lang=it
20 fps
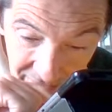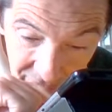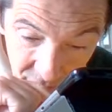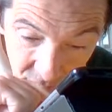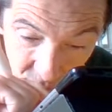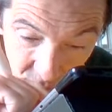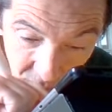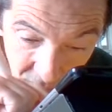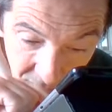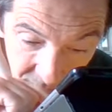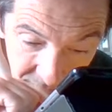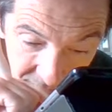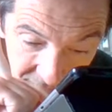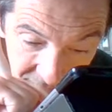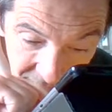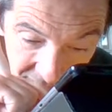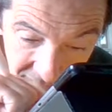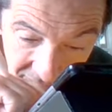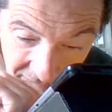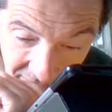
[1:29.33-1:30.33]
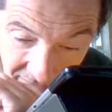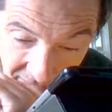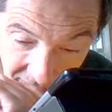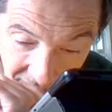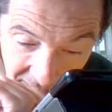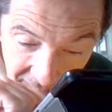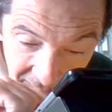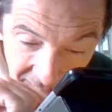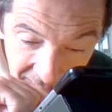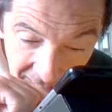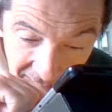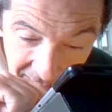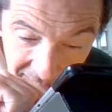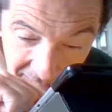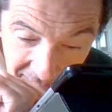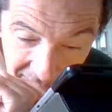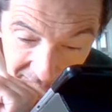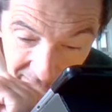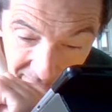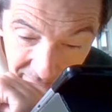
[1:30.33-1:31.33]
agli uomini,
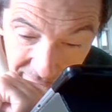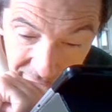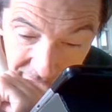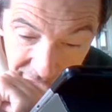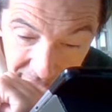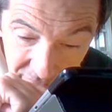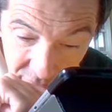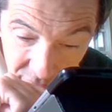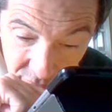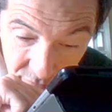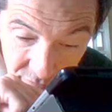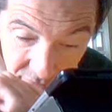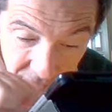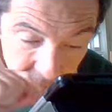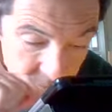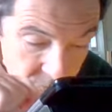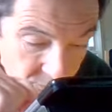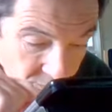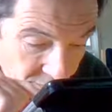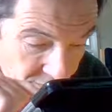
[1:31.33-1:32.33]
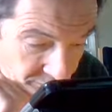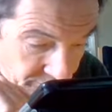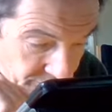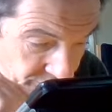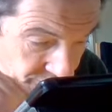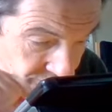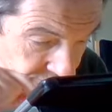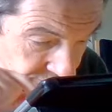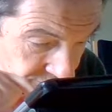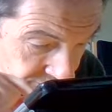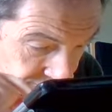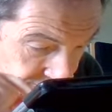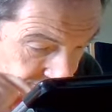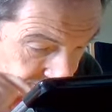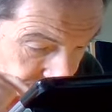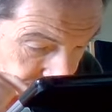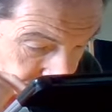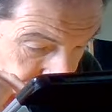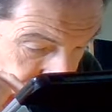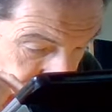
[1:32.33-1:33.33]
anche il figlio dell'uomo
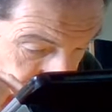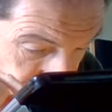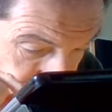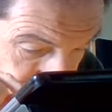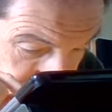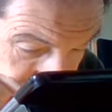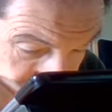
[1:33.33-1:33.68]
lo